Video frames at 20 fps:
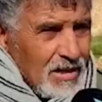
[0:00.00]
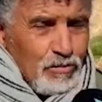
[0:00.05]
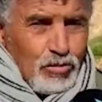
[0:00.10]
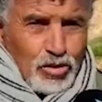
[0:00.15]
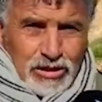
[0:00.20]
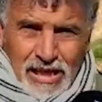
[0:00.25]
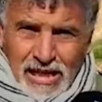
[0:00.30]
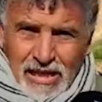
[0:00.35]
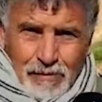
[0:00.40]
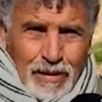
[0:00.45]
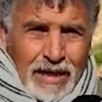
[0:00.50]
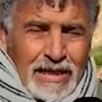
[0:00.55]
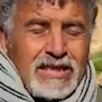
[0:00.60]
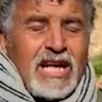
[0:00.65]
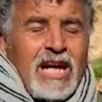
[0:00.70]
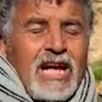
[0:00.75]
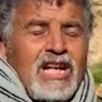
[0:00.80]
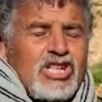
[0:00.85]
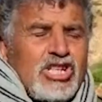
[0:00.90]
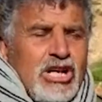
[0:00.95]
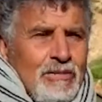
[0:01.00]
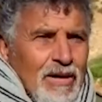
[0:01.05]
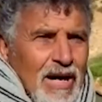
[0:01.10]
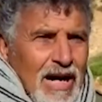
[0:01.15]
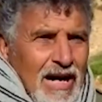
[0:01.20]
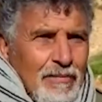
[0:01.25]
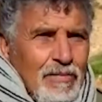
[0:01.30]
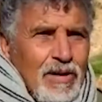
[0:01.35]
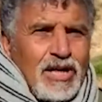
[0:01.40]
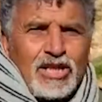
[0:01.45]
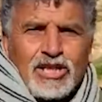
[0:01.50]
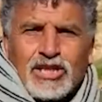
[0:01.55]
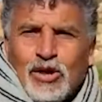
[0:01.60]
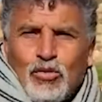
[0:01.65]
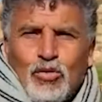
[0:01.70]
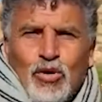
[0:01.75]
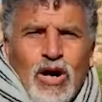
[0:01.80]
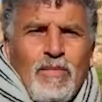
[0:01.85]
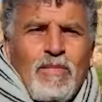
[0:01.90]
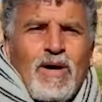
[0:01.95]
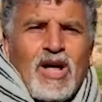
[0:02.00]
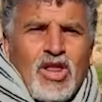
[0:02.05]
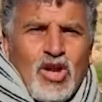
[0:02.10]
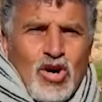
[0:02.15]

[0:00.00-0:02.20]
المطالبات الشباب اللي توهم